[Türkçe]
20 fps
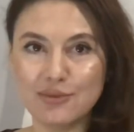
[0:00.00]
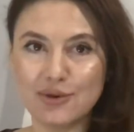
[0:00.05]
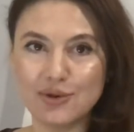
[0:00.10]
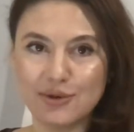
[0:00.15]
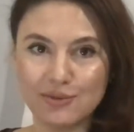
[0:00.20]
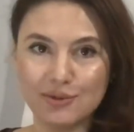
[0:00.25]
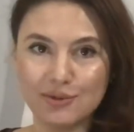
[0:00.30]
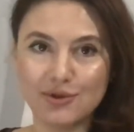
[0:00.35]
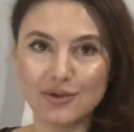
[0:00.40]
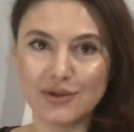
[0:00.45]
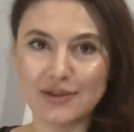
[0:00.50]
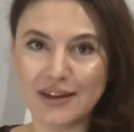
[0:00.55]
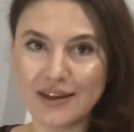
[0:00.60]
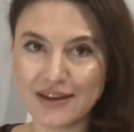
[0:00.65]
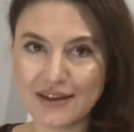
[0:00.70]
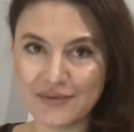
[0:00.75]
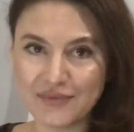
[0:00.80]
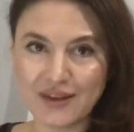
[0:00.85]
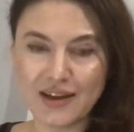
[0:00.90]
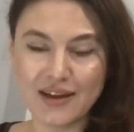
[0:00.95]
Boşu
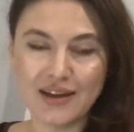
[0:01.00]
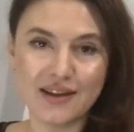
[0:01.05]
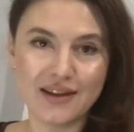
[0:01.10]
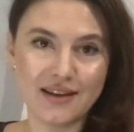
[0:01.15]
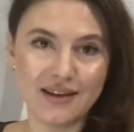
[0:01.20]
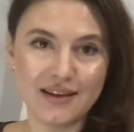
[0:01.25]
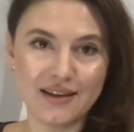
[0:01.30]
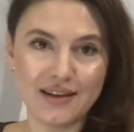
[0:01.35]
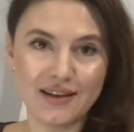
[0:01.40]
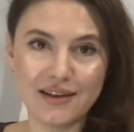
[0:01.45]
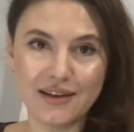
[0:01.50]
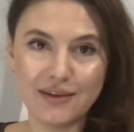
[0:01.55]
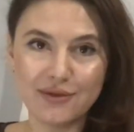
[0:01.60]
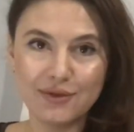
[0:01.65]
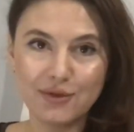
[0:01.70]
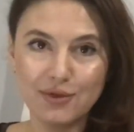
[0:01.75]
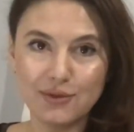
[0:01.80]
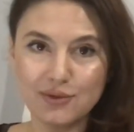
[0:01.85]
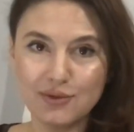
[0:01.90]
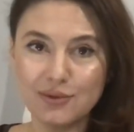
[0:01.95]
boşuna e,
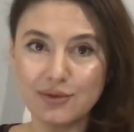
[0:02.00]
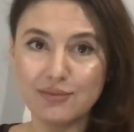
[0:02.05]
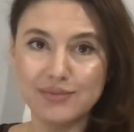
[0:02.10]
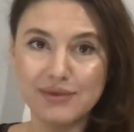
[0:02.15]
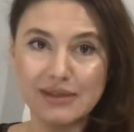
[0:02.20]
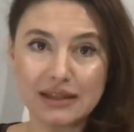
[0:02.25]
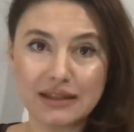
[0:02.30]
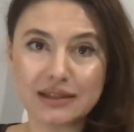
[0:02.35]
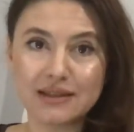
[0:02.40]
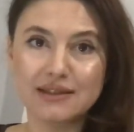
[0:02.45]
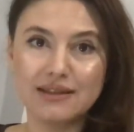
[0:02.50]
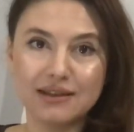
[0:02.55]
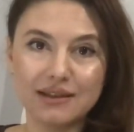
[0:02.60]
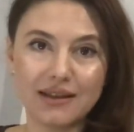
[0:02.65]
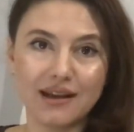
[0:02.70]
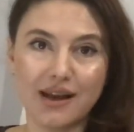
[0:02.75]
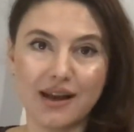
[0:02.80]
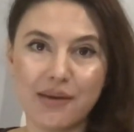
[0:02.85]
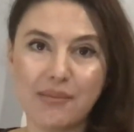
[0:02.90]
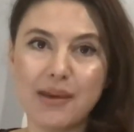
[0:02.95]
evde oturup sıkıcı
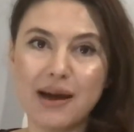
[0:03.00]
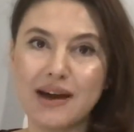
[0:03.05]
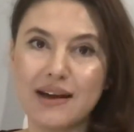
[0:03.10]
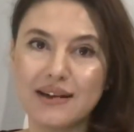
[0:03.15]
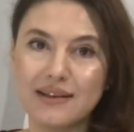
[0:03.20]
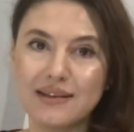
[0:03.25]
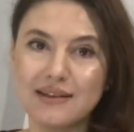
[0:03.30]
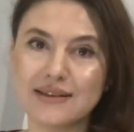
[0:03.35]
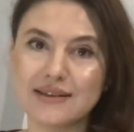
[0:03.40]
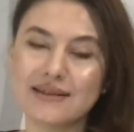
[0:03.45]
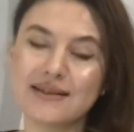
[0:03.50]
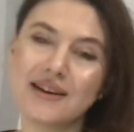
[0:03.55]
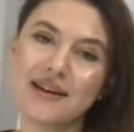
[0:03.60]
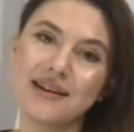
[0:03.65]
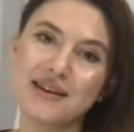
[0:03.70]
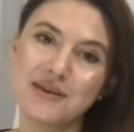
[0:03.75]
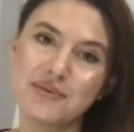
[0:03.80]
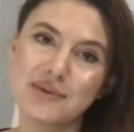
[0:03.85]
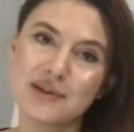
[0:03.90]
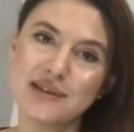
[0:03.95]
haberleri
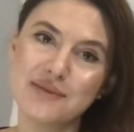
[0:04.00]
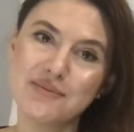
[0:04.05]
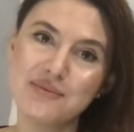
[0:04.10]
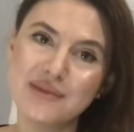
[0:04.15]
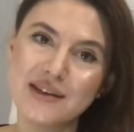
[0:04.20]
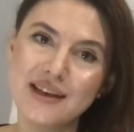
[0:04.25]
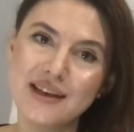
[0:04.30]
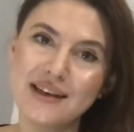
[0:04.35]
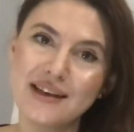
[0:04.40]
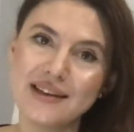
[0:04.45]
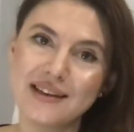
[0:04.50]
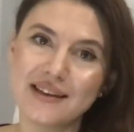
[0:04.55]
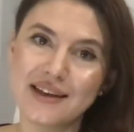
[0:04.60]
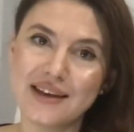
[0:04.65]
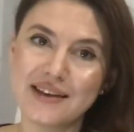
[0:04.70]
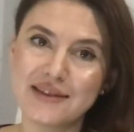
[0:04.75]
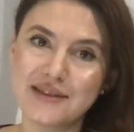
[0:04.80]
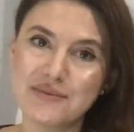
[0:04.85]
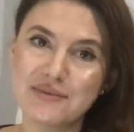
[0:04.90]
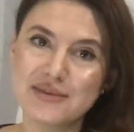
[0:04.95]
takip edip
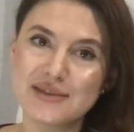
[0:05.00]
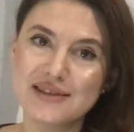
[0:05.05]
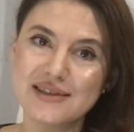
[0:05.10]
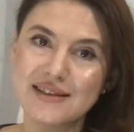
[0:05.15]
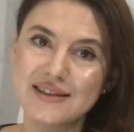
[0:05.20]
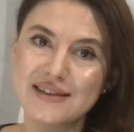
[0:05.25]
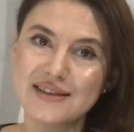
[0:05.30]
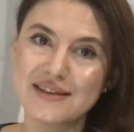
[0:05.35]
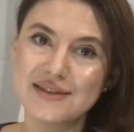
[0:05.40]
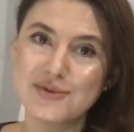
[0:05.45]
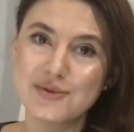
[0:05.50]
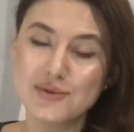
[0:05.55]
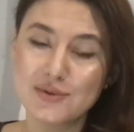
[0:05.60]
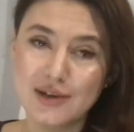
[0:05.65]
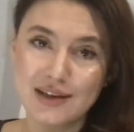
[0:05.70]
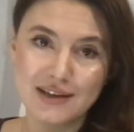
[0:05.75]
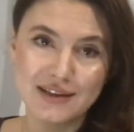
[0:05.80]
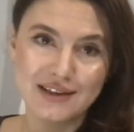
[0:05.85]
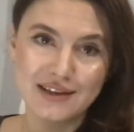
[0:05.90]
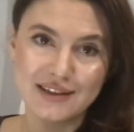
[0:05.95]
kendimizi
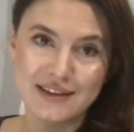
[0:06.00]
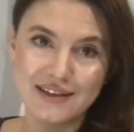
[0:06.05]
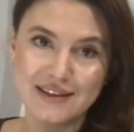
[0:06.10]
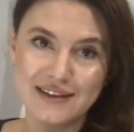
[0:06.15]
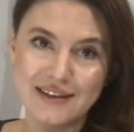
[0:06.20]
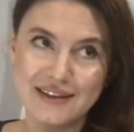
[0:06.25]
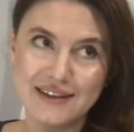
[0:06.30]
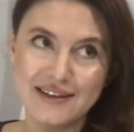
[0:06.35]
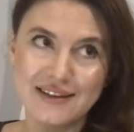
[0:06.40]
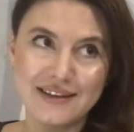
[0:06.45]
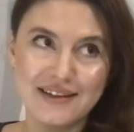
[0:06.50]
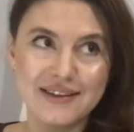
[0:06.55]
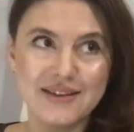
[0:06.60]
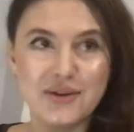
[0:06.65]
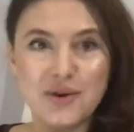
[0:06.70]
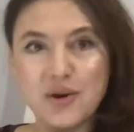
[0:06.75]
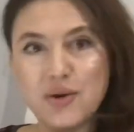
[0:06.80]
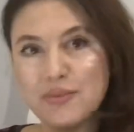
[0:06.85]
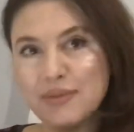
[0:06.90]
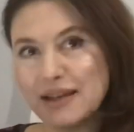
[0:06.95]
sürekli e,
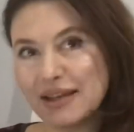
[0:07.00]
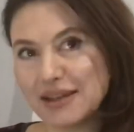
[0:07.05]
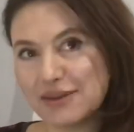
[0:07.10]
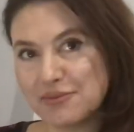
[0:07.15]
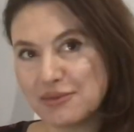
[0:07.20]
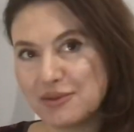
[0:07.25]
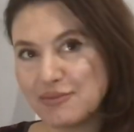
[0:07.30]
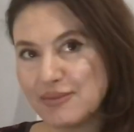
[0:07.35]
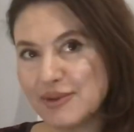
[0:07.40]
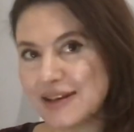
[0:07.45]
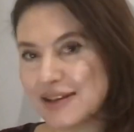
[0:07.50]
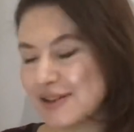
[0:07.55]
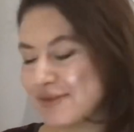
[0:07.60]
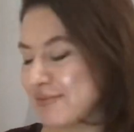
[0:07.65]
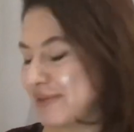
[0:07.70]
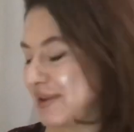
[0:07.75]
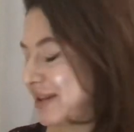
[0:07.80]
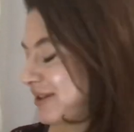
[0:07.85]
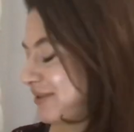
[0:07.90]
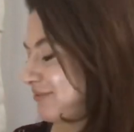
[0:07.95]
yormayalım,
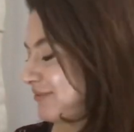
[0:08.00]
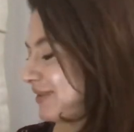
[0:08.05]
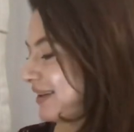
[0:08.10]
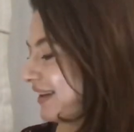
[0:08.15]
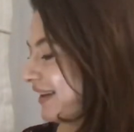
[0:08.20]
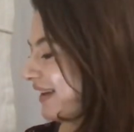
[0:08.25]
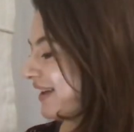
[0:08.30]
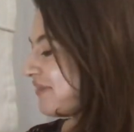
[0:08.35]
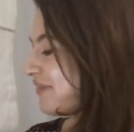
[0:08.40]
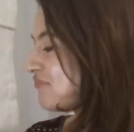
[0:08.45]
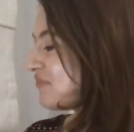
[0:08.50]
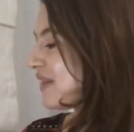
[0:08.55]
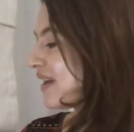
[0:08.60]
yıpratmayalım diye.